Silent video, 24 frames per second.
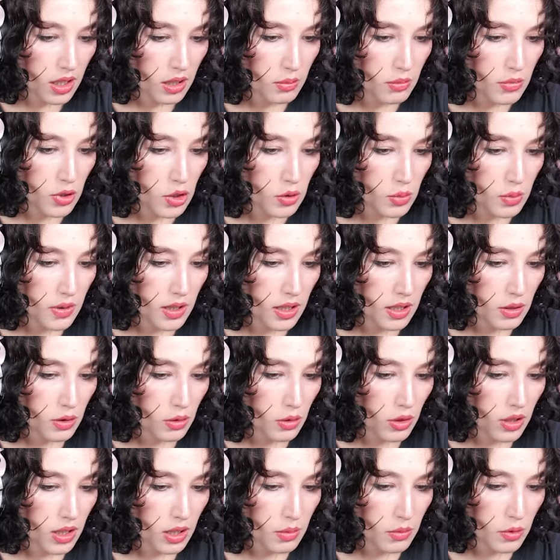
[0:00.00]
Ama hiçbir yerde
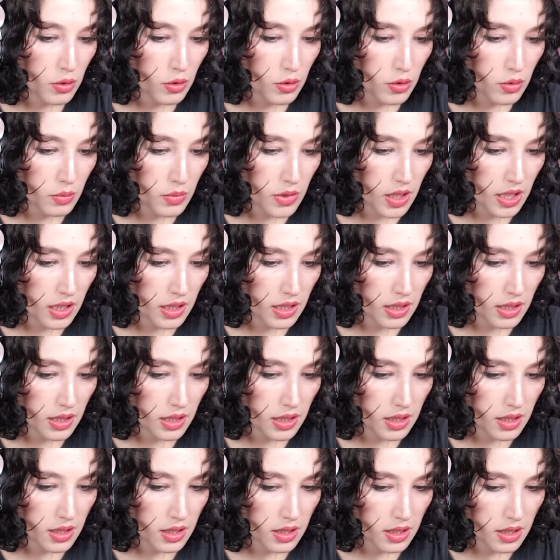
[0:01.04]
göremiyorum
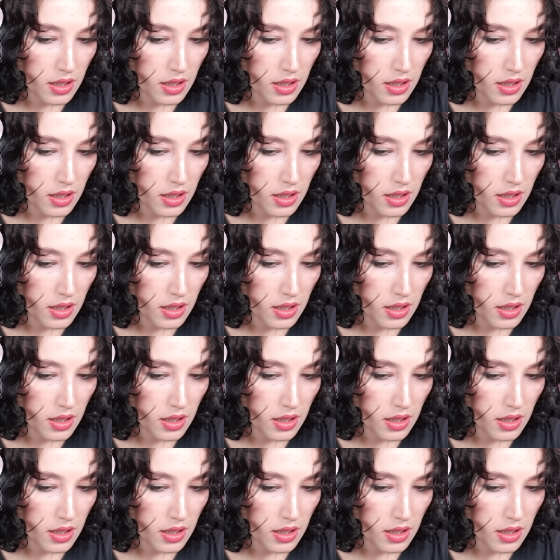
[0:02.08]
yani.